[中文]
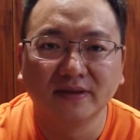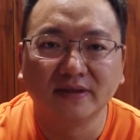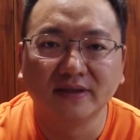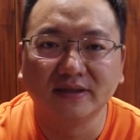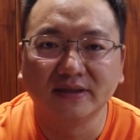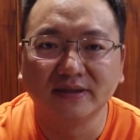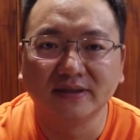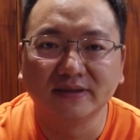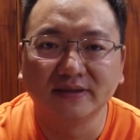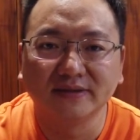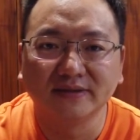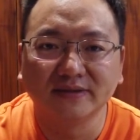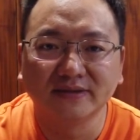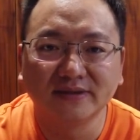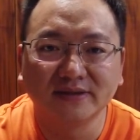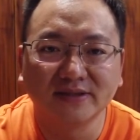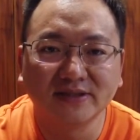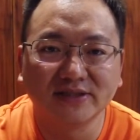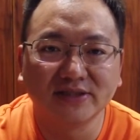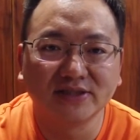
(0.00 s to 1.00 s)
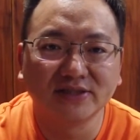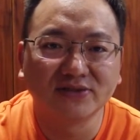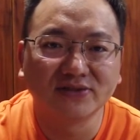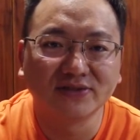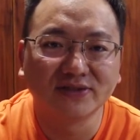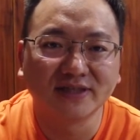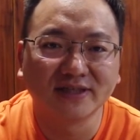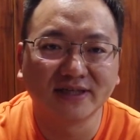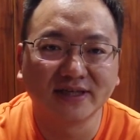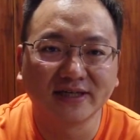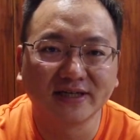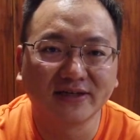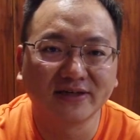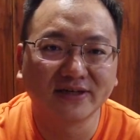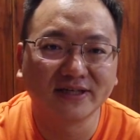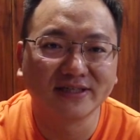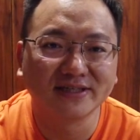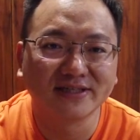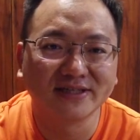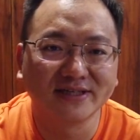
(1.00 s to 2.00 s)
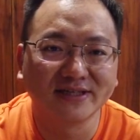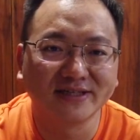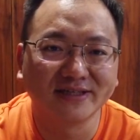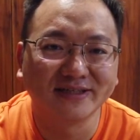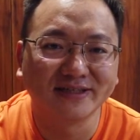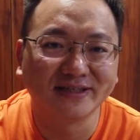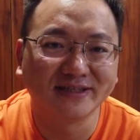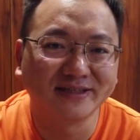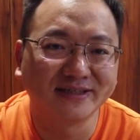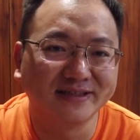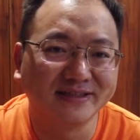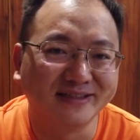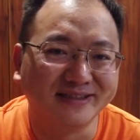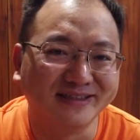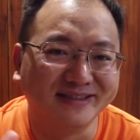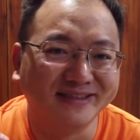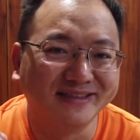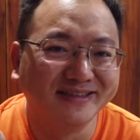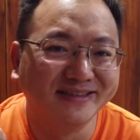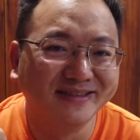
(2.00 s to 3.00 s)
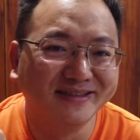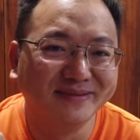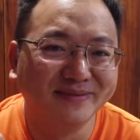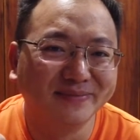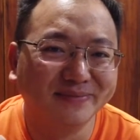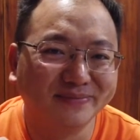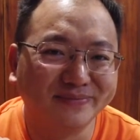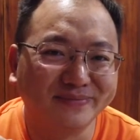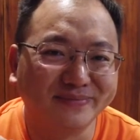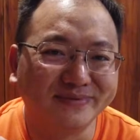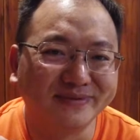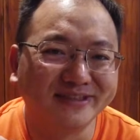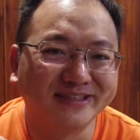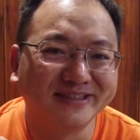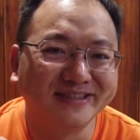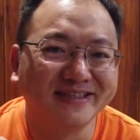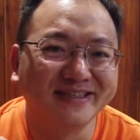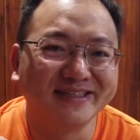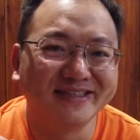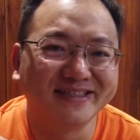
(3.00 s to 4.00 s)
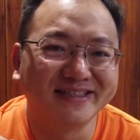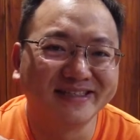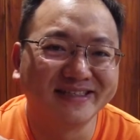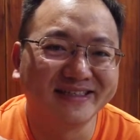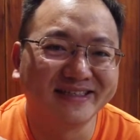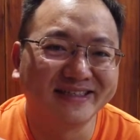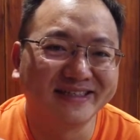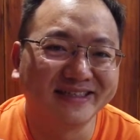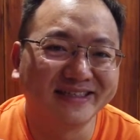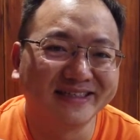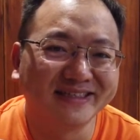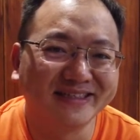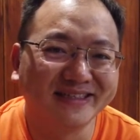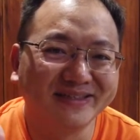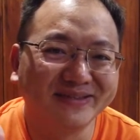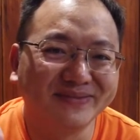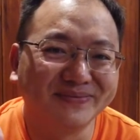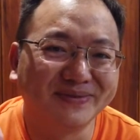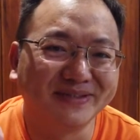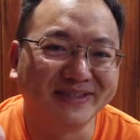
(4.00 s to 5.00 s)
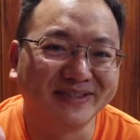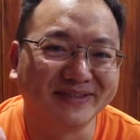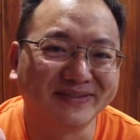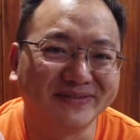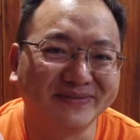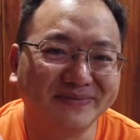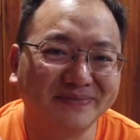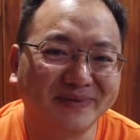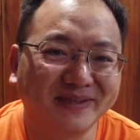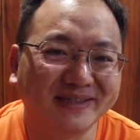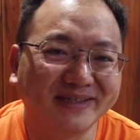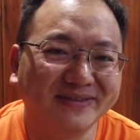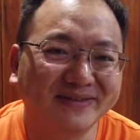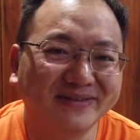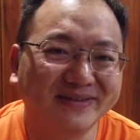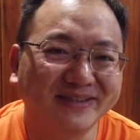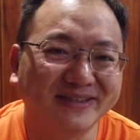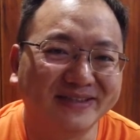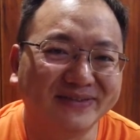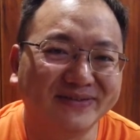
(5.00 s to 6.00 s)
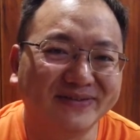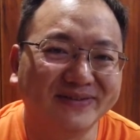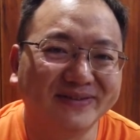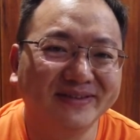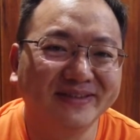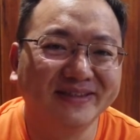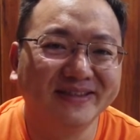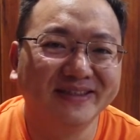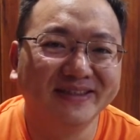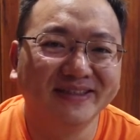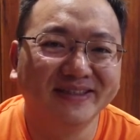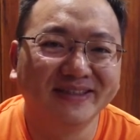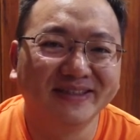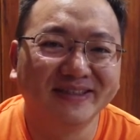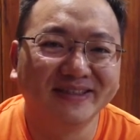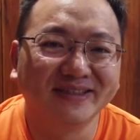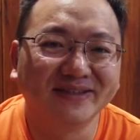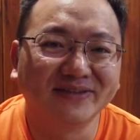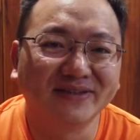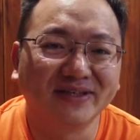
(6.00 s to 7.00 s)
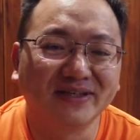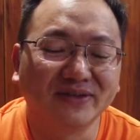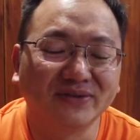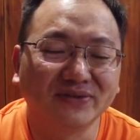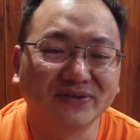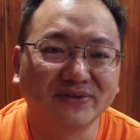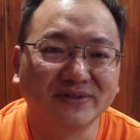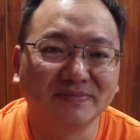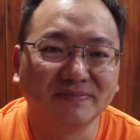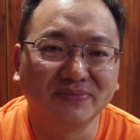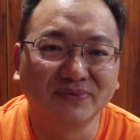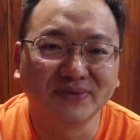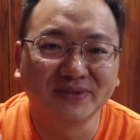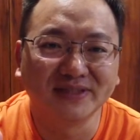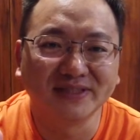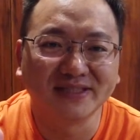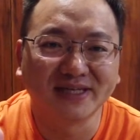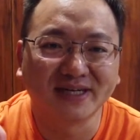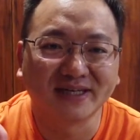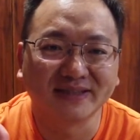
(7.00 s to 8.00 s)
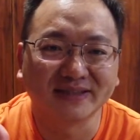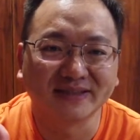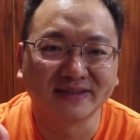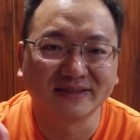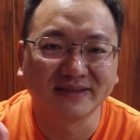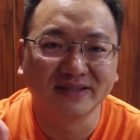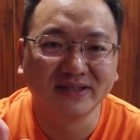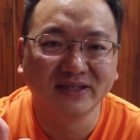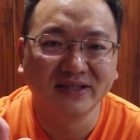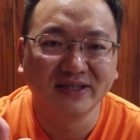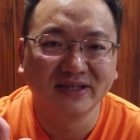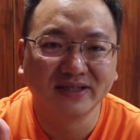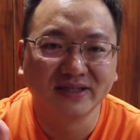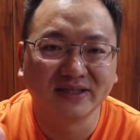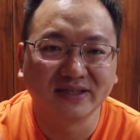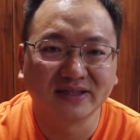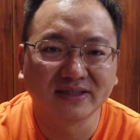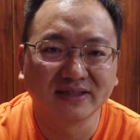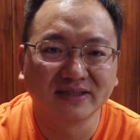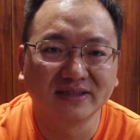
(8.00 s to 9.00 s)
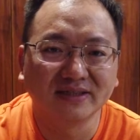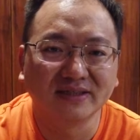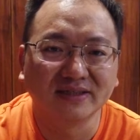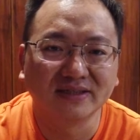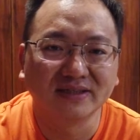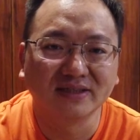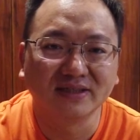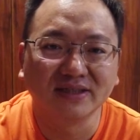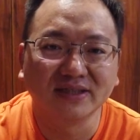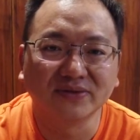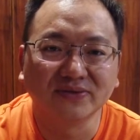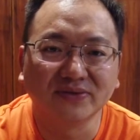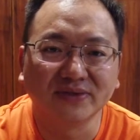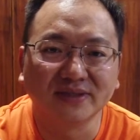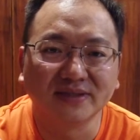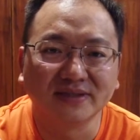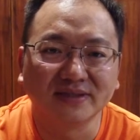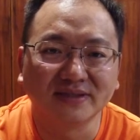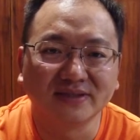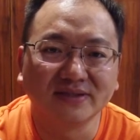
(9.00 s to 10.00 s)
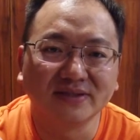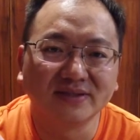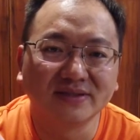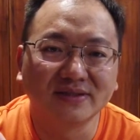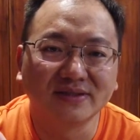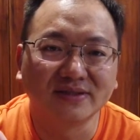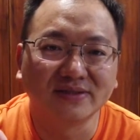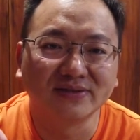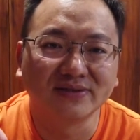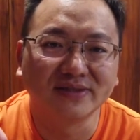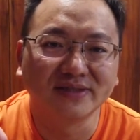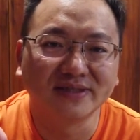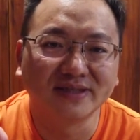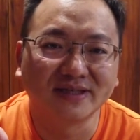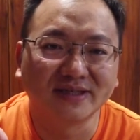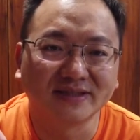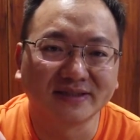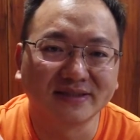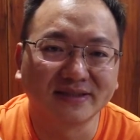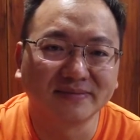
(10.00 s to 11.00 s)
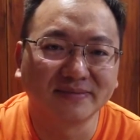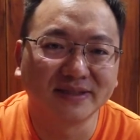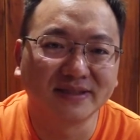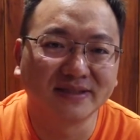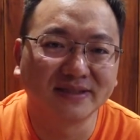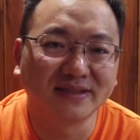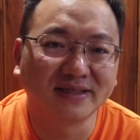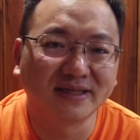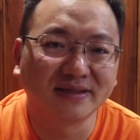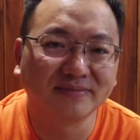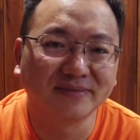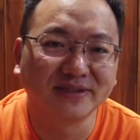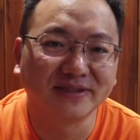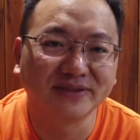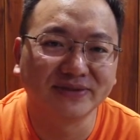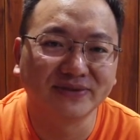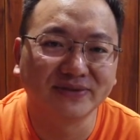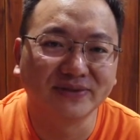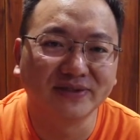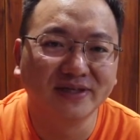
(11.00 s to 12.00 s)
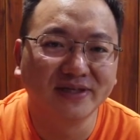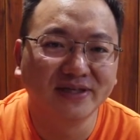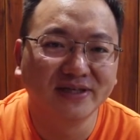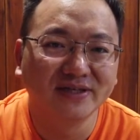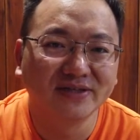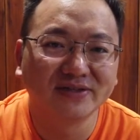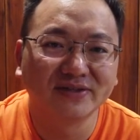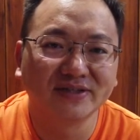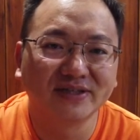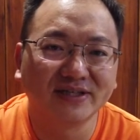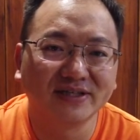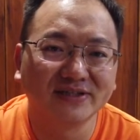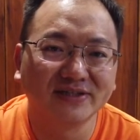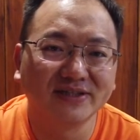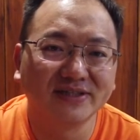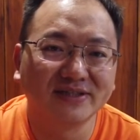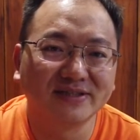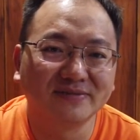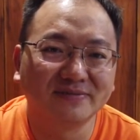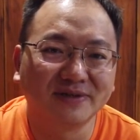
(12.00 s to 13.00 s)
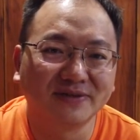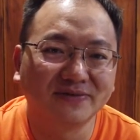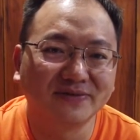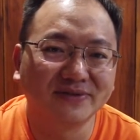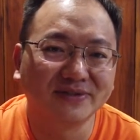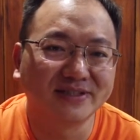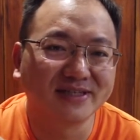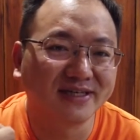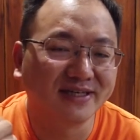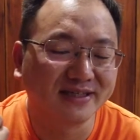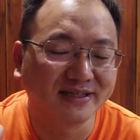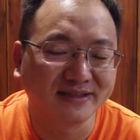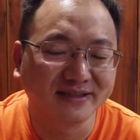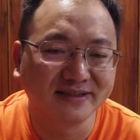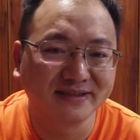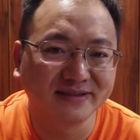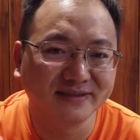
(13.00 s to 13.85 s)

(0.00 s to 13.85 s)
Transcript: 嗯，这其中当然要感谢那个不认识的那个印度朋友帮了我很多，因为好多人不会讲。那个英文只会讲这边的泰米尔语，所以他就一直帮我在